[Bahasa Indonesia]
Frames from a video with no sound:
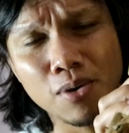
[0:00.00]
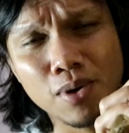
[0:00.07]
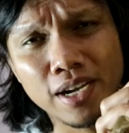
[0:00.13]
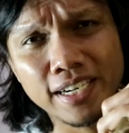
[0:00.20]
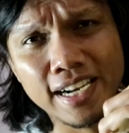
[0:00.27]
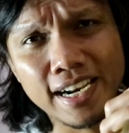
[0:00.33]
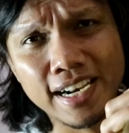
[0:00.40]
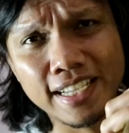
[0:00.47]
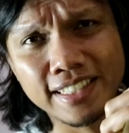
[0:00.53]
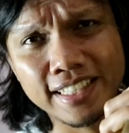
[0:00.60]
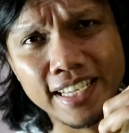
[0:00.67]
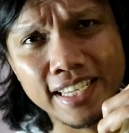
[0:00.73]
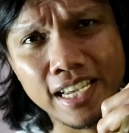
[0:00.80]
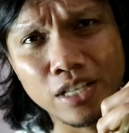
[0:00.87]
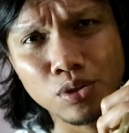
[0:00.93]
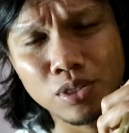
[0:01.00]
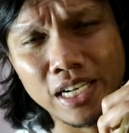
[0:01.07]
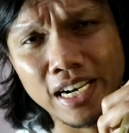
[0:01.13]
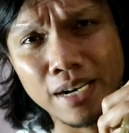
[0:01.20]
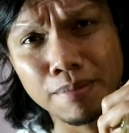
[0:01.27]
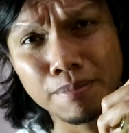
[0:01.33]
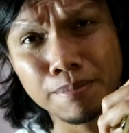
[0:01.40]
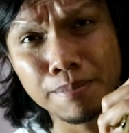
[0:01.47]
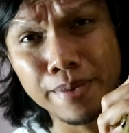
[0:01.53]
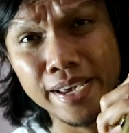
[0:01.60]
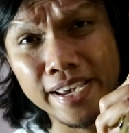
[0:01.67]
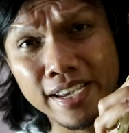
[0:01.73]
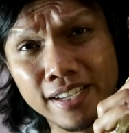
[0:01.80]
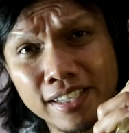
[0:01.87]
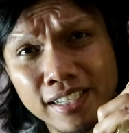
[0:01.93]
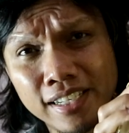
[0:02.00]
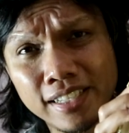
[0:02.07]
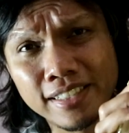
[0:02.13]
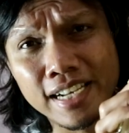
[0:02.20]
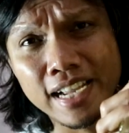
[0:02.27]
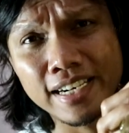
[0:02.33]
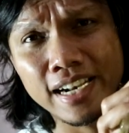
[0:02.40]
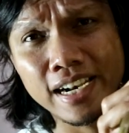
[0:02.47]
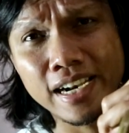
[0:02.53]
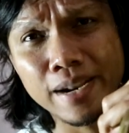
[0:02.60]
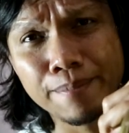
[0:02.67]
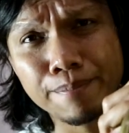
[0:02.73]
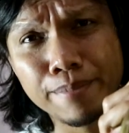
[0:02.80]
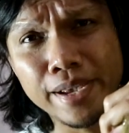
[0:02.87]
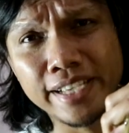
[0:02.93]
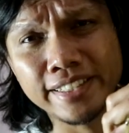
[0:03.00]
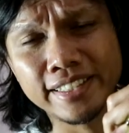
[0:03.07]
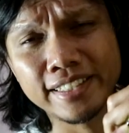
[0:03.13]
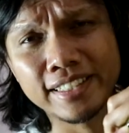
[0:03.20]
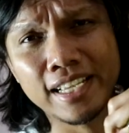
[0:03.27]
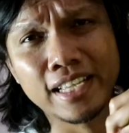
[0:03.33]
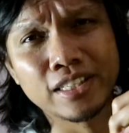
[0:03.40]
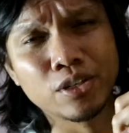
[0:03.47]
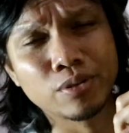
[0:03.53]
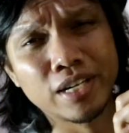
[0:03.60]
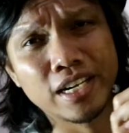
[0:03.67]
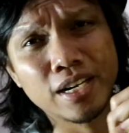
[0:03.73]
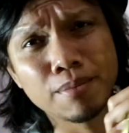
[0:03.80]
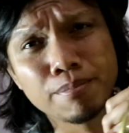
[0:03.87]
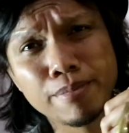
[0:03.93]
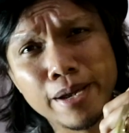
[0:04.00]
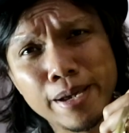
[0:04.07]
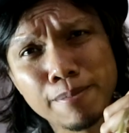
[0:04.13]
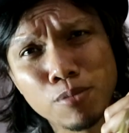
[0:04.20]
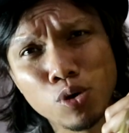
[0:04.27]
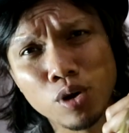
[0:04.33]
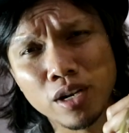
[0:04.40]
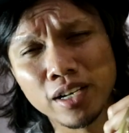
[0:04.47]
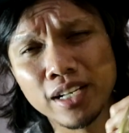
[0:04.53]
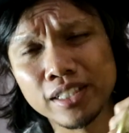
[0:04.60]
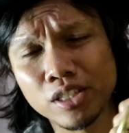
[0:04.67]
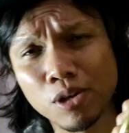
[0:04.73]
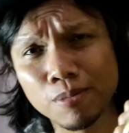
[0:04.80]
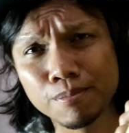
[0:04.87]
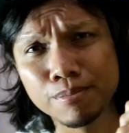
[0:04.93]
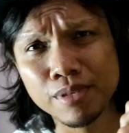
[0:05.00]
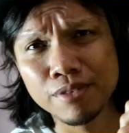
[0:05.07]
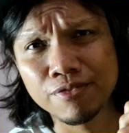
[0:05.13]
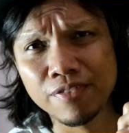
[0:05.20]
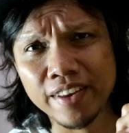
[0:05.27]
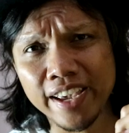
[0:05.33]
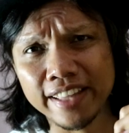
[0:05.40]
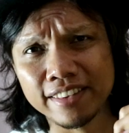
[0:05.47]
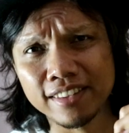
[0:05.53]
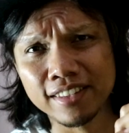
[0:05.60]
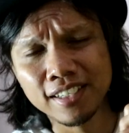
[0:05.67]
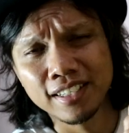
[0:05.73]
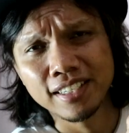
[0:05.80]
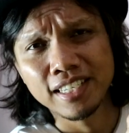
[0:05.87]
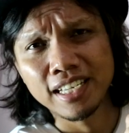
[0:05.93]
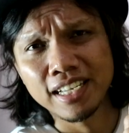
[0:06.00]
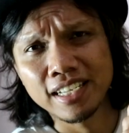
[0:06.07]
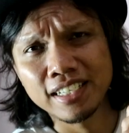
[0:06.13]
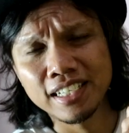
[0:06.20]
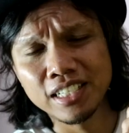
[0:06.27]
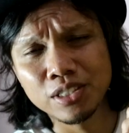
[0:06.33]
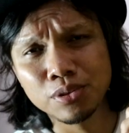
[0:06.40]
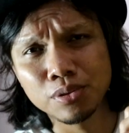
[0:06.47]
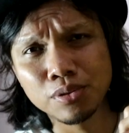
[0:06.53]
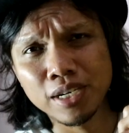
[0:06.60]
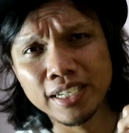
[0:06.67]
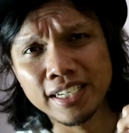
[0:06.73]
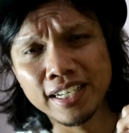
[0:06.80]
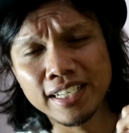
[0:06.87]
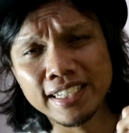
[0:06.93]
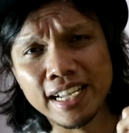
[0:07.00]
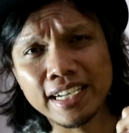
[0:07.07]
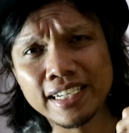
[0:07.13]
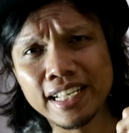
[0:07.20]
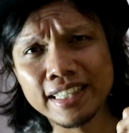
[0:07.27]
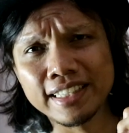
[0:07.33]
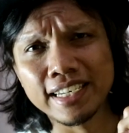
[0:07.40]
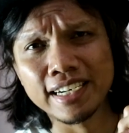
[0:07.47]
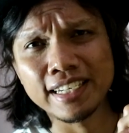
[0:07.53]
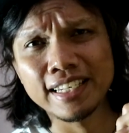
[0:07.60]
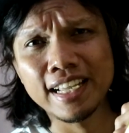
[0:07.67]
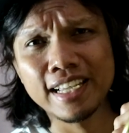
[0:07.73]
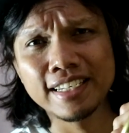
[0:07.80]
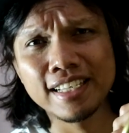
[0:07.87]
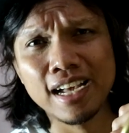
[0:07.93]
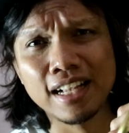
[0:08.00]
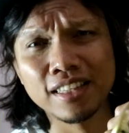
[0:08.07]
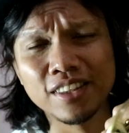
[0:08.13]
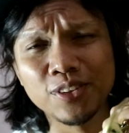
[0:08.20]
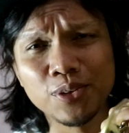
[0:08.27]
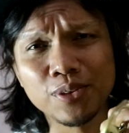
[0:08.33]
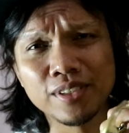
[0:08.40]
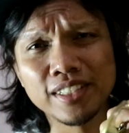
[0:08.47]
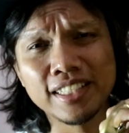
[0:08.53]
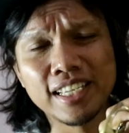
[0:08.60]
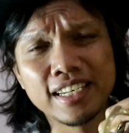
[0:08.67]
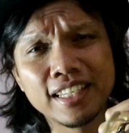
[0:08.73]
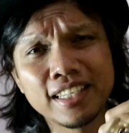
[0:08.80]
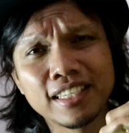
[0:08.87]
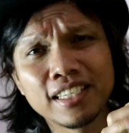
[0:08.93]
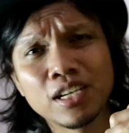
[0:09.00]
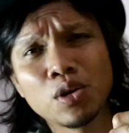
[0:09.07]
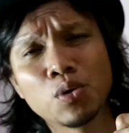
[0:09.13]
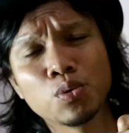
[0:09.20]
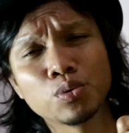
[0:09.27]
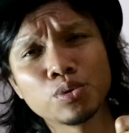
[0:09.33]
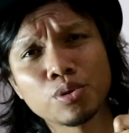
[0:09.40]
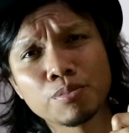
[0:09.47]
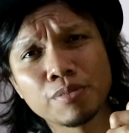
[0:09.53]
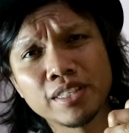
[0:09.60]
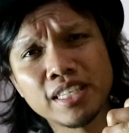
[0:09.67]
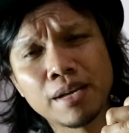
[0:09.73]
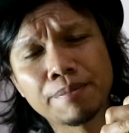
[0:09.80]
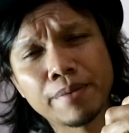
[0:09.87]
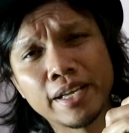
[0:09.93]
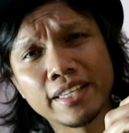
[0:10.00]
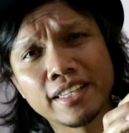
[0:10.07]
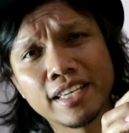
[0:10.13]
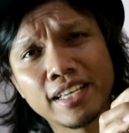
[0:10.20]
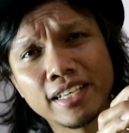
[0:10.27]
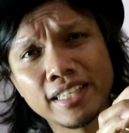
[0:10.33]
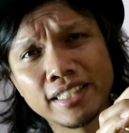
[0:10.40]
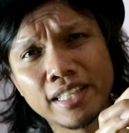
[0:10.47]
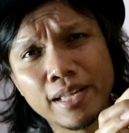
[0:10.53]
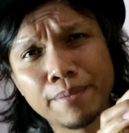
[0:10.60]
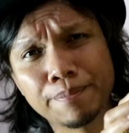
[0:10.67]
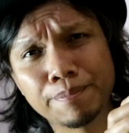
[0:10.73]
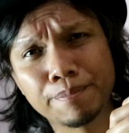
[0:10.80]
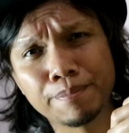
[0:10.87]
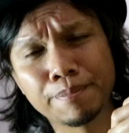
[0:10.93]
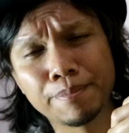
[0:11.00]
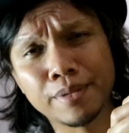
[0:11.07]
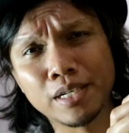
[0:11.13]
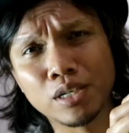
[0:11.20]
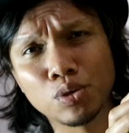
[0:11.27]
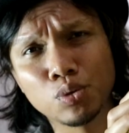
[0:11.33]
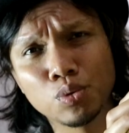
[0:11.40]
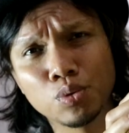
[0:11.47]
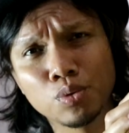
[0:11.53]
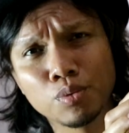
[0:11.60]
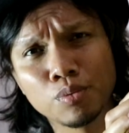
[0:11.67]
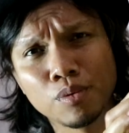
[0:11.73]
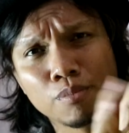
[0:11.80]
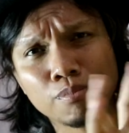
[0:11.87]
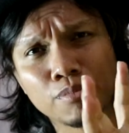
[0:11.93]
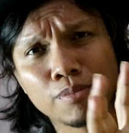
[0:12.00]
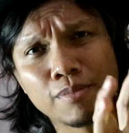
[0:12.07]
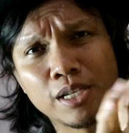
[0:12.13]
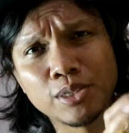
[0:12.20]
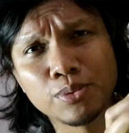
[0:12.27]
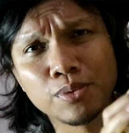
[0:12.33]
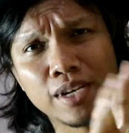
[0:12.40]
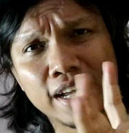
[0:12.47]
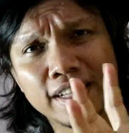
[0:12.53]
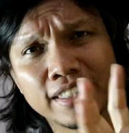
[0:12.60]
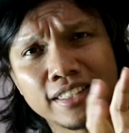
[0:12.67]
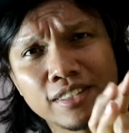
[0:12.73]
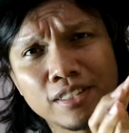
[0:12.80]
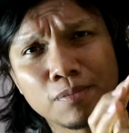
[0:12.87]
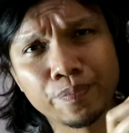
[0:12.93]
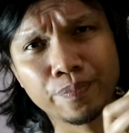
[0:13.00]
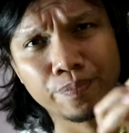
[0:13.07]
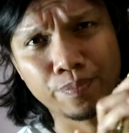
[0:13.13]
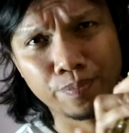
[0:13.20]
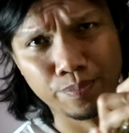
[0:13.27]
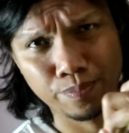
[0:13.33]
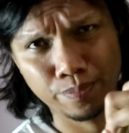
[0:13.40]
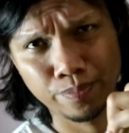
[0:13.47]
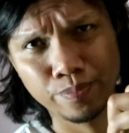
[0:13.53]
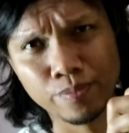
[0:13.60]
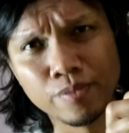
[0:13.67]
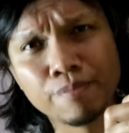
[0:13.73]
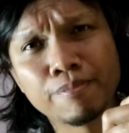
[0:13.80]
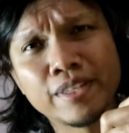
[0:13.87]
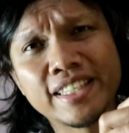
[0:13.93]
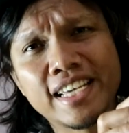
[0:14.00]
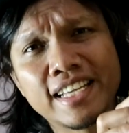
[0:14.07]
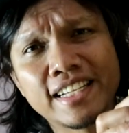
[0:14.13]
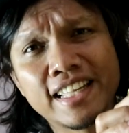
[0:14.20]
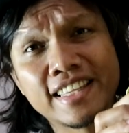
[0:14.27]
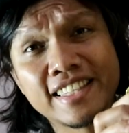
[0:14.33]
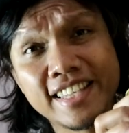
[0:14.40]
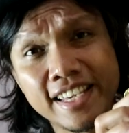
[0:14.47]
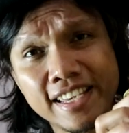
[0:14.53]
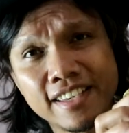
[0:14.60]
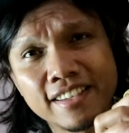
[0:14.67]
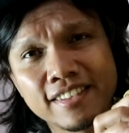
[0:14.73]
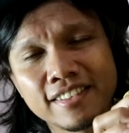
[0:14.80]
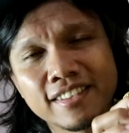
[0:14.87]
bawah nada C yaitu nada B dan nada bass atau nada bemol atau B flat ya itu adalah nada terendah di alto. Jadi untuk mencapainya kita perlu memasukkan penjadian C,